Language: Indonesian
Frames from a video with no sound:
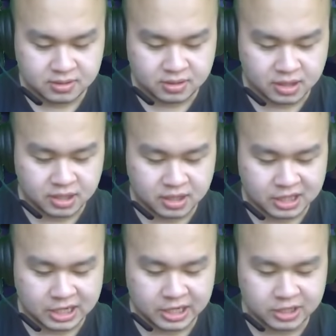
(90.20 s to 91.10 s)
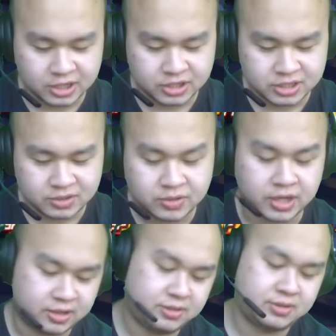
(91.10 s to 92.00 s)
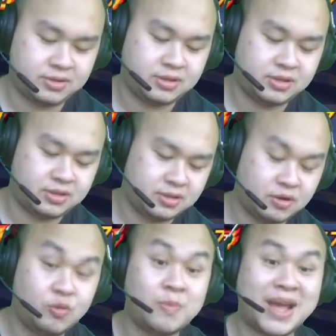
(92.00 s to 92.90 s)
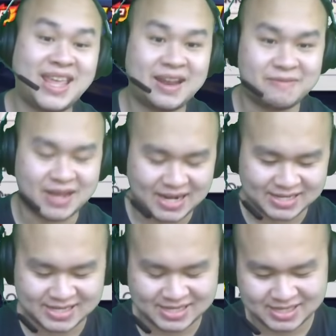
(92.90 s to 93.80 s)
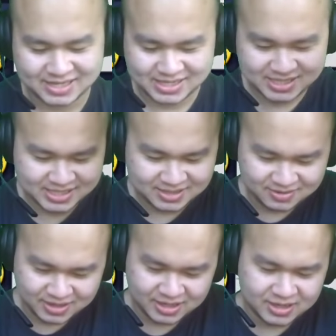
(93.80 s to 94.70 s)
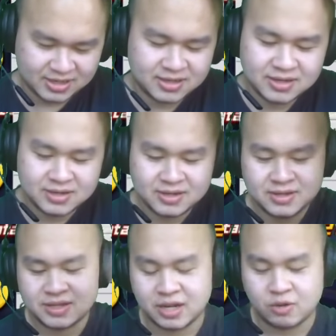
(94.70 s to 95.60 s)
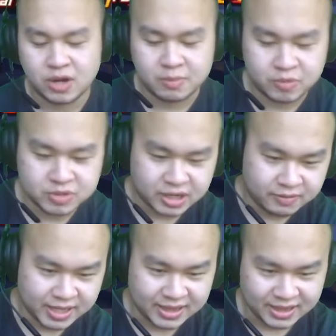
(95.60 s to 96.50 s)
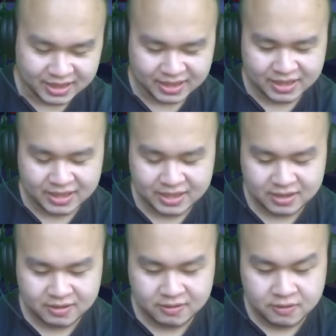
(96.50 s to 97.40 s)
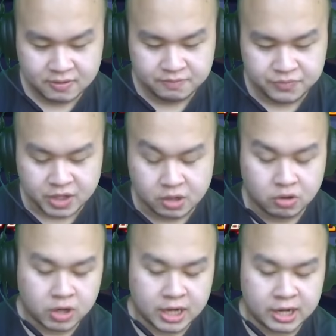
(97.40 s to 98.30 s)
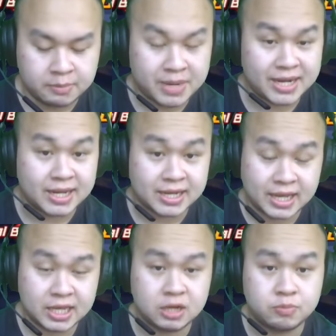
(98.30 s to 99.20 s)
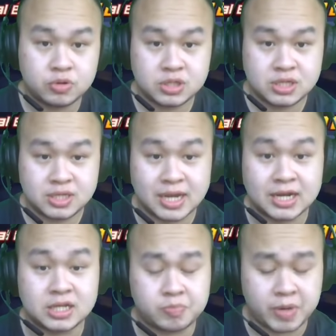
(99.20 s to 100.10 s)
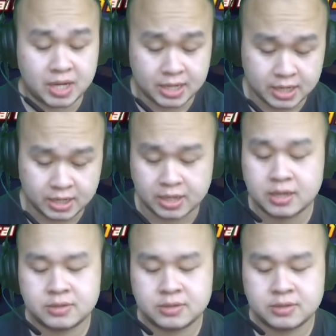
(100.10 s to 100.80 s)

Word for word: oke okay, kita lihat guys oke okay. lumayan waras okay. jadi gue nggak perlu cerewet jadi kalau kalian main yang kayak gini pun jangan disepelekan ya